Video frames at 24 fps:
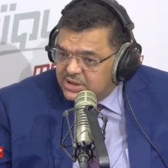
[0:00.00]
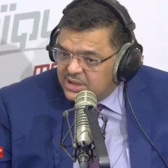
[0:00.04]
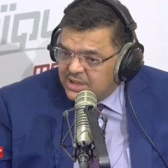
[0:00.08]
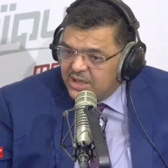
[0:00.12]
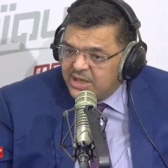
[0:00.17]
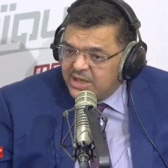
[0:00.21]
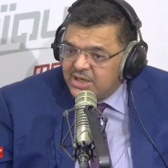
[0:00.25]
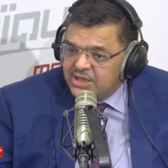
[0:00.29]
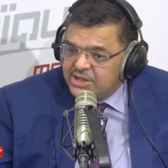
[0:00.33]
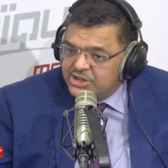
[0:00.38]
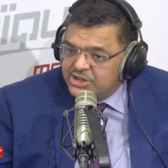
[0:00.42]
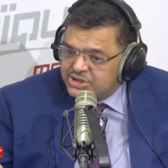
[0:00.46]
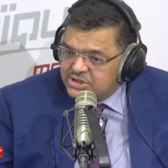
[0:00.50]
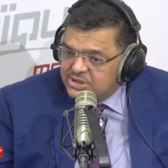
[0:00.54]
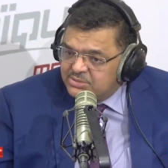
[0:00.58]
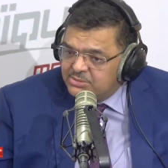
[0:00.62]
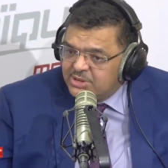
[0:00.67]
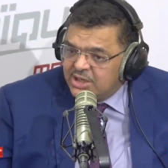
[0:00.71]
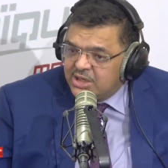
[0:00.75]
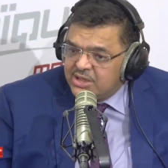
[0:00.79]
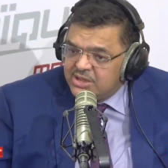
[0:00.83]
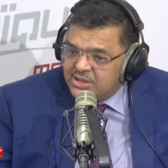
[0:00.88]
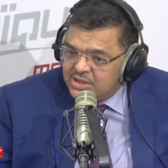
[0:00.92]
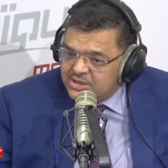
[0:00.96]
حركه
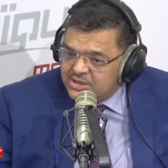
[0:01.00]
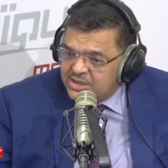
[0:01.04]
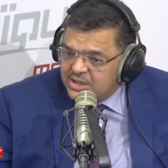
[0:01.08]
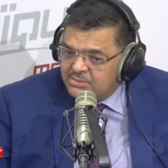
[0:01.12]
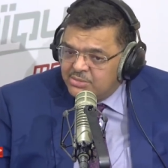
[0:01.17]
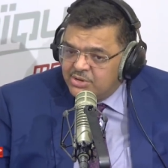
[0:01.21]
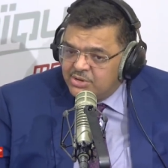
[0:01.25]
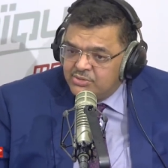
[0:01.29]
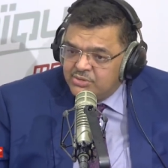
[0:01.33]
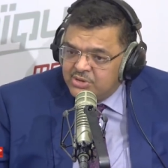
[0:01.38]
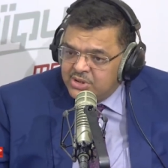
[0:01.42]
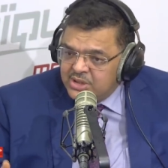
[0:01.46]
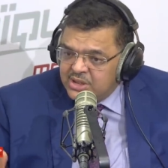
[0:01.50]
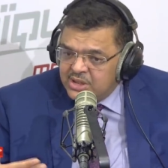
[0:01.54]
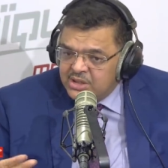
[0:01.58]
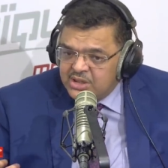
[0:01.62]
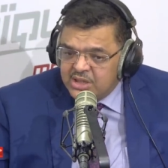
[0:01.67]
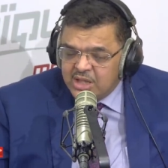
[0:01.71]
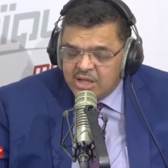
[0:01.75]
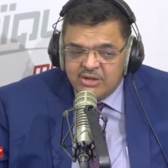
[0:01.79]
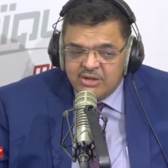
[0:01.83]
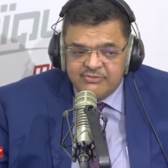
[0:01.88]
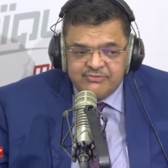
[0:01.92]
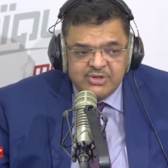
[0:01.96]
اجتماعيه تربويه
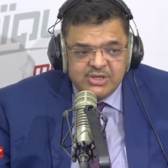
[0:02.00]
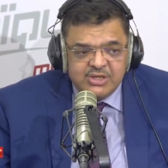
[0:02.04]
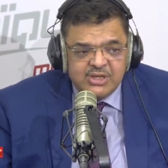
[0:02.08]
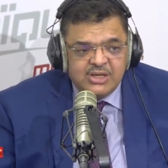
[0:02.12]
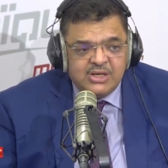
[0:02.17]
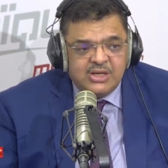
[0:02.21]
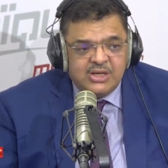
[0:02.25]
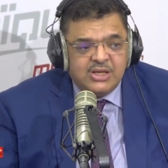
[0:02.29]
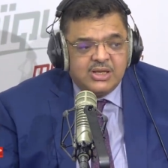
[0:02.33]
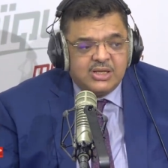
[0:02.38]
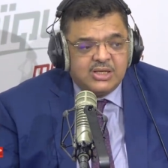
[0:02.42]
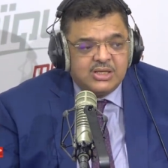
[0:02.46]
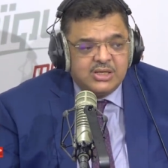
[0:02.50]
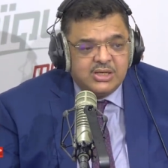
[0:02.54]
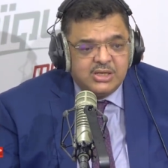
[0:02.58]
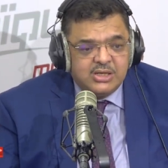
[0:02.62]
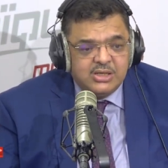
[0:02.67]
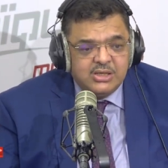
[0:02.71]
ثقافيه الى اخره